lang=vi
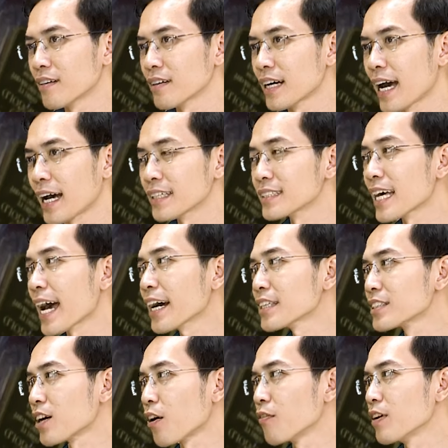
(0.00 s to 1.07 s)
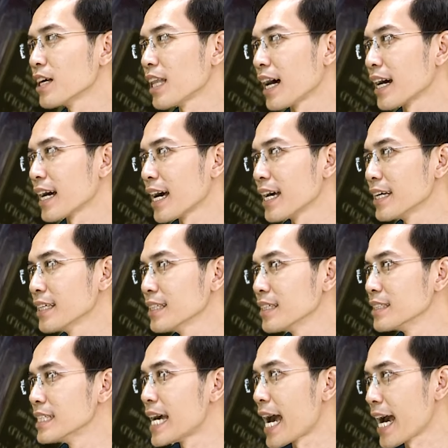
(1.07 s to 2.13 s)
khá sát so với lại cái
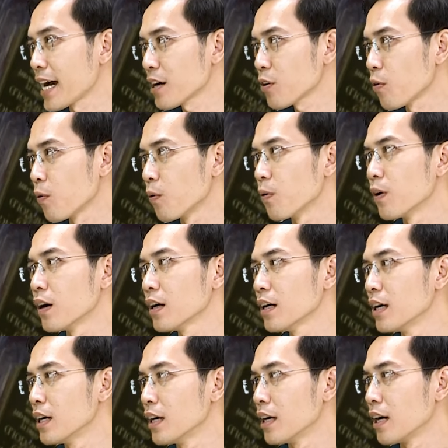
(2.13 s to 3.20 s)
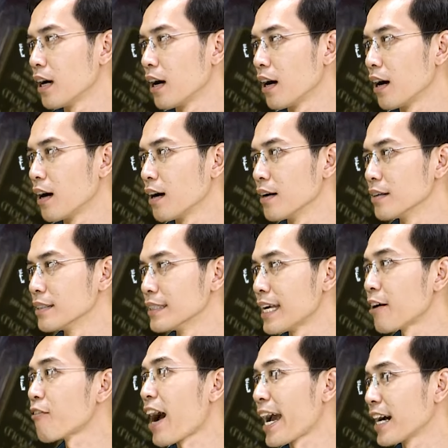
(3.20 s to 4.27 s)
giá của à, giá
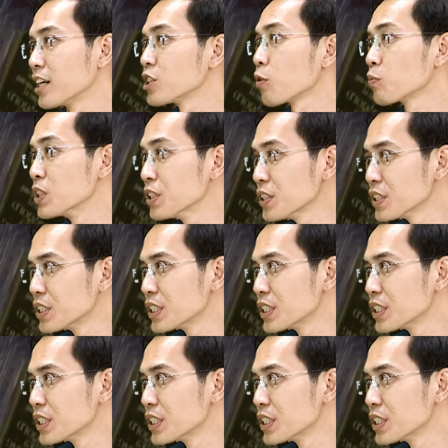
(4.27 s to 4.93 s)
vàng ở trong nước.